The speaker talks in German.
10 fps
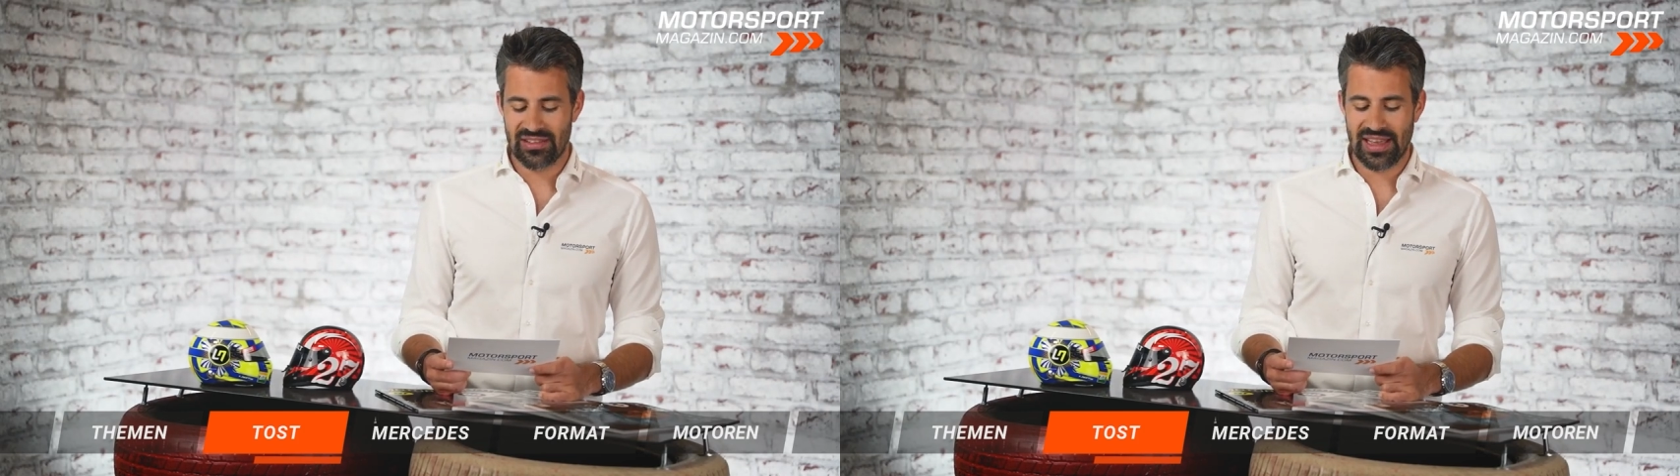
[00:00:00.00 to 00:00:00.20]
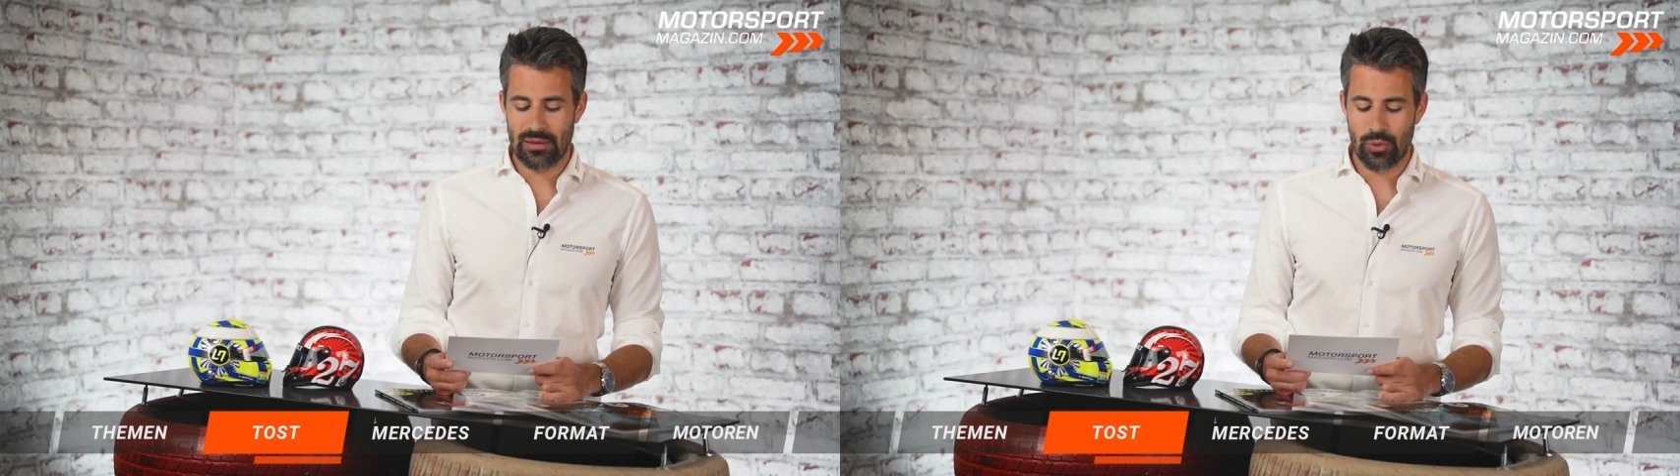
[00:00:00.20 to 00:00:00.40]

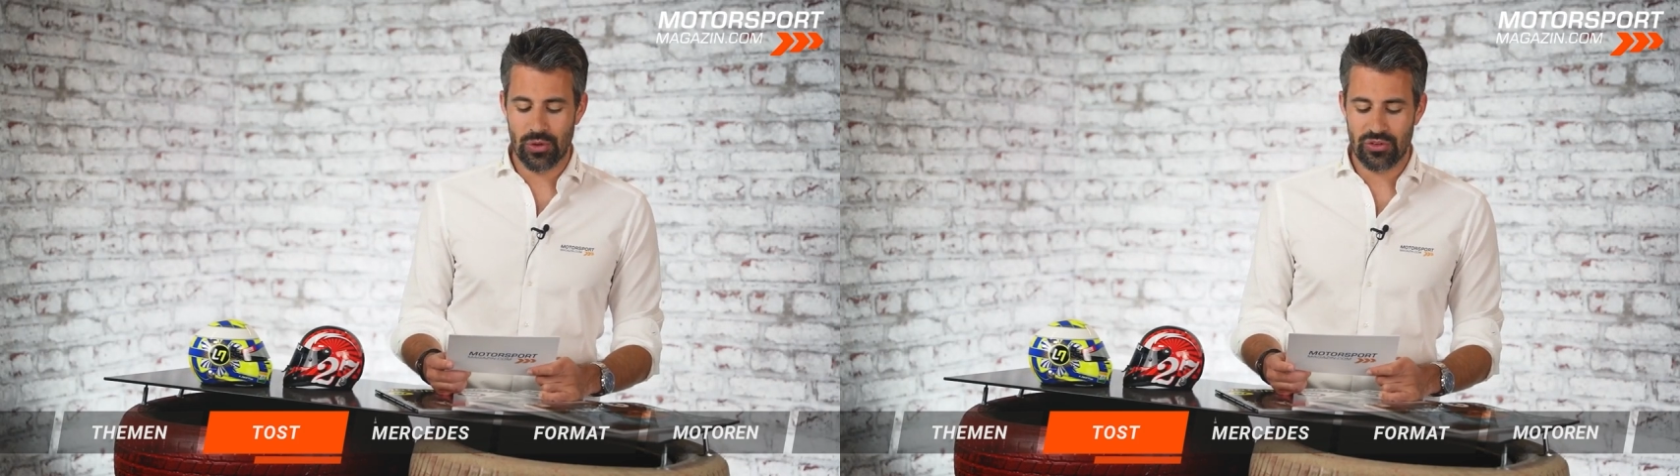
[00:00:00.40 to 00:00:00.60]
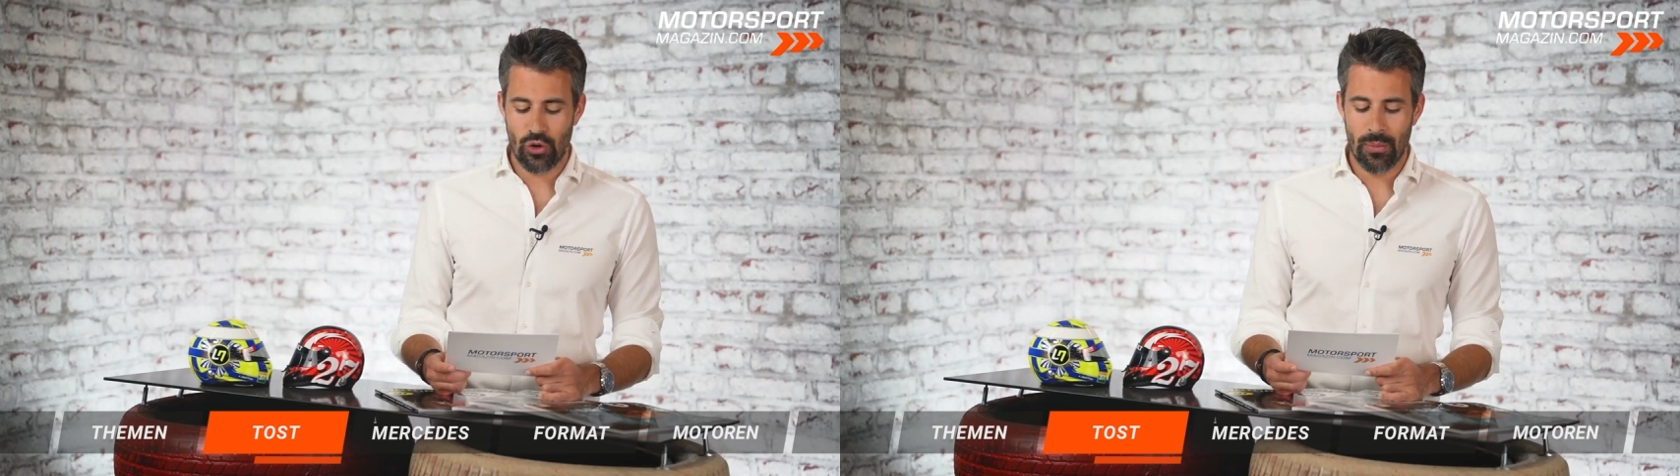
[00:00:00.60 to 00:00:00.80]

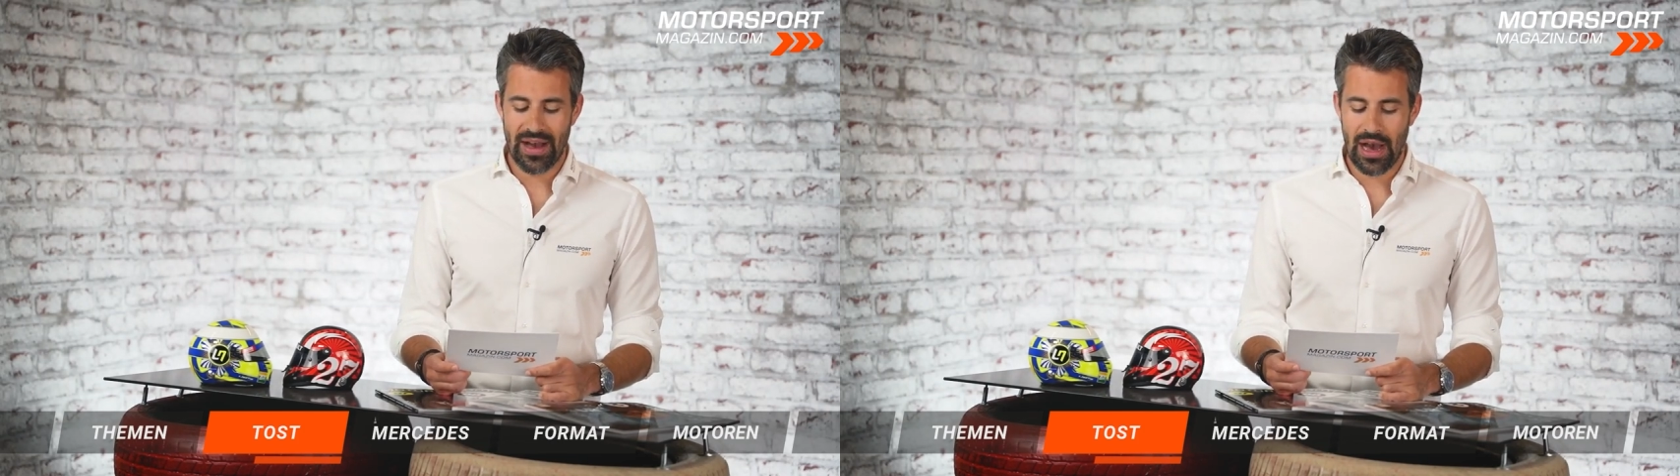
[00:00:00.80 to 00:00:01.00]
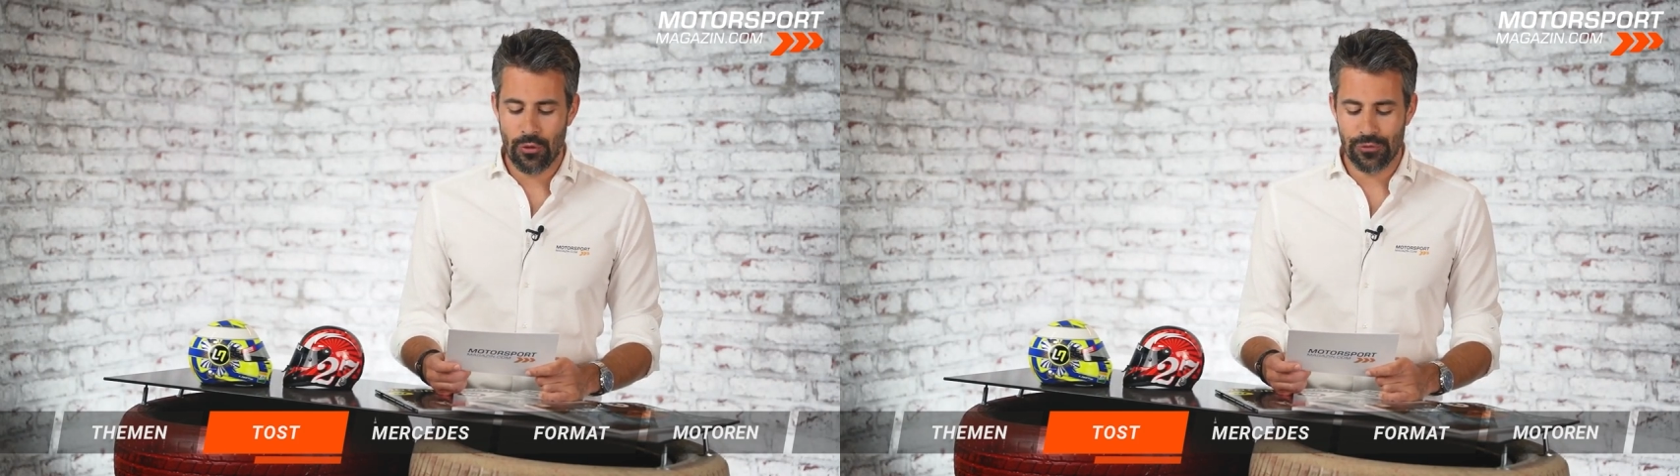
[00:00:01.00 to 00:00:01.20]
Zeitpunkt, um
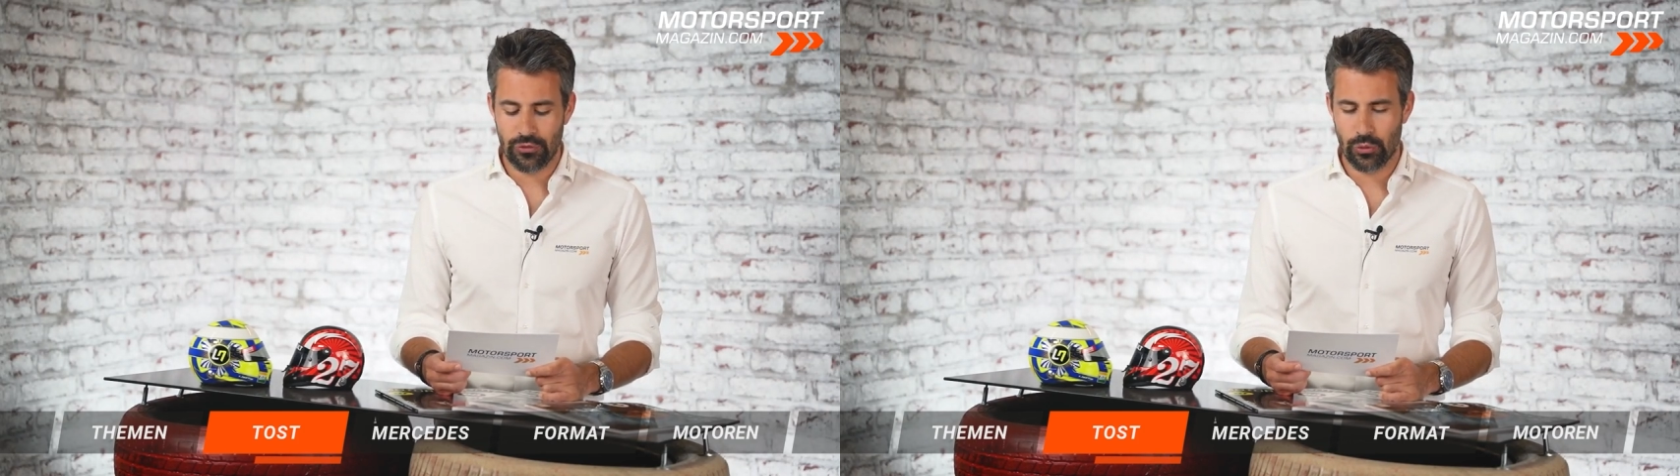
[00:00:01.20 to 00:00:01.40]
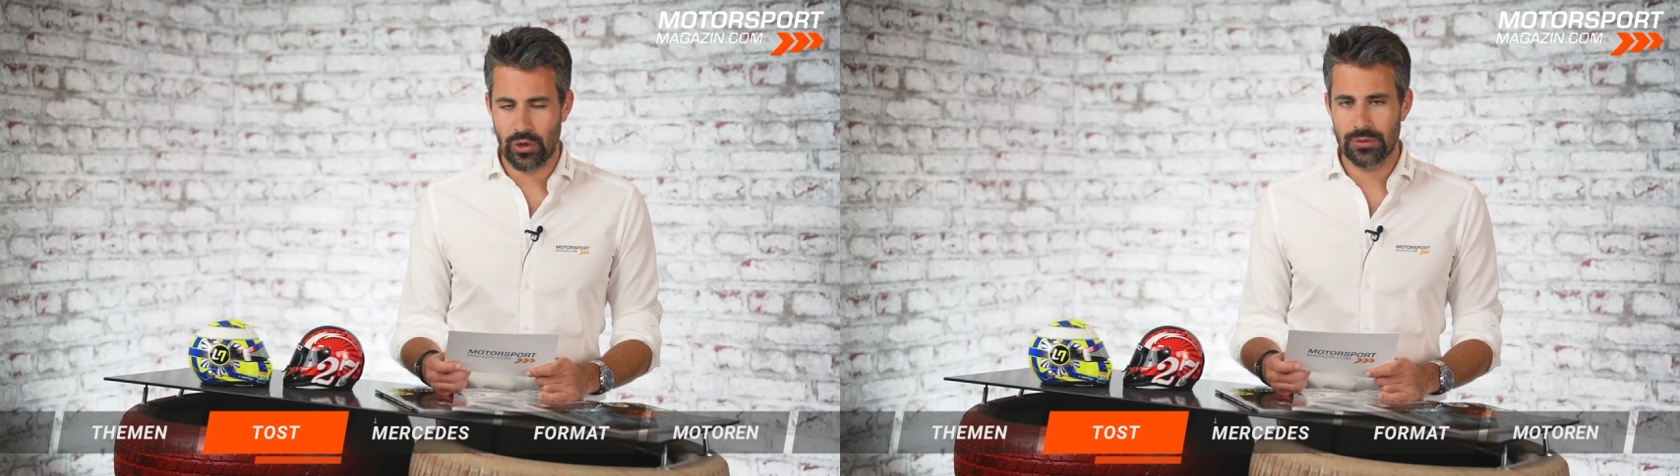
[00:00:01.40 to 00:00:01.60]

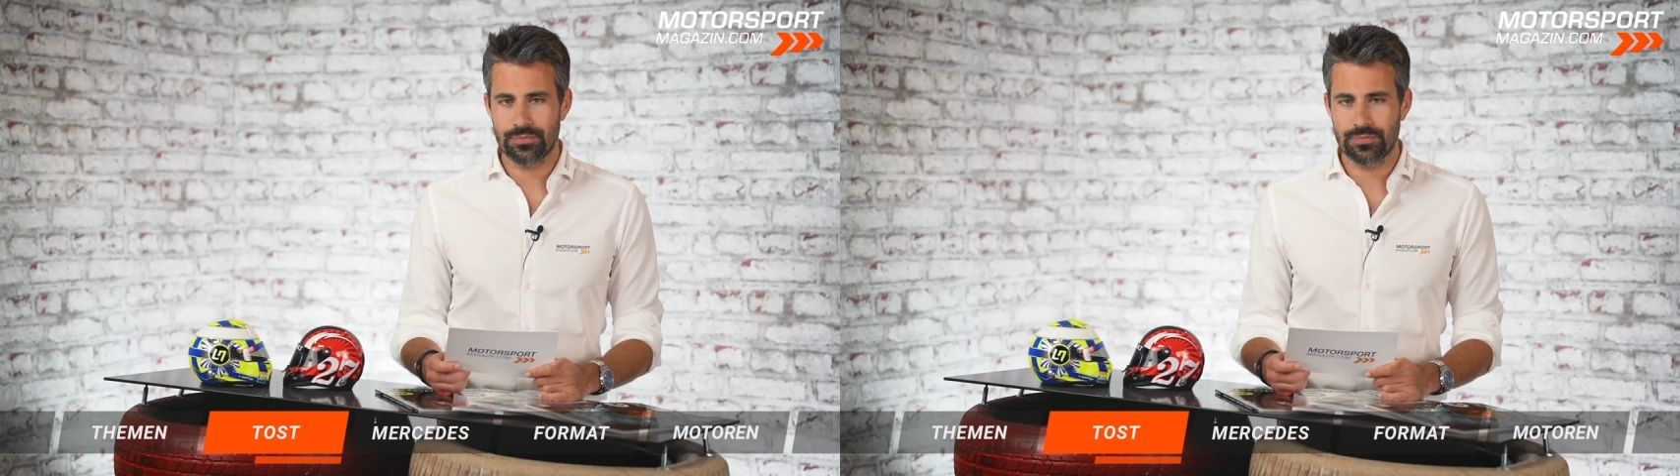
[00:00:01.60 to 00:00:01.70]
aufzuhören.